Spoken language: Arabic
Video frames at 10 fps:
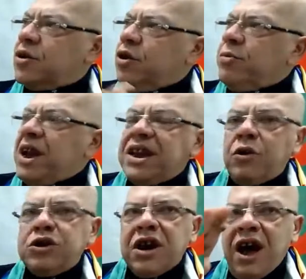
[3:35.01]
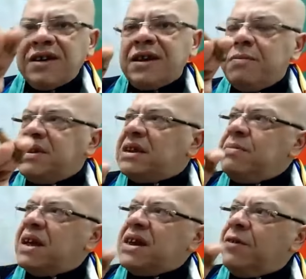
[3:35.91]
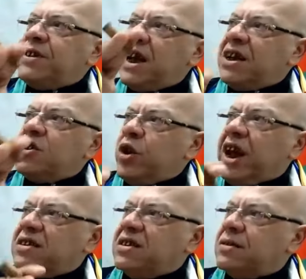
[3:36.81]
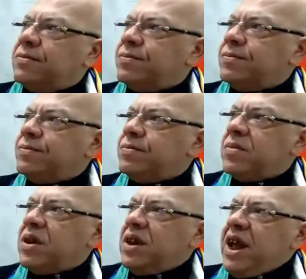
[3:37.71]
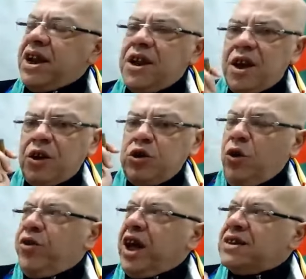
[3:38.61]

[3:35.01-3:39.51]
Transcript: كون ما يلقاوش اكثر من 300 الف سكن سرقت يعني دفع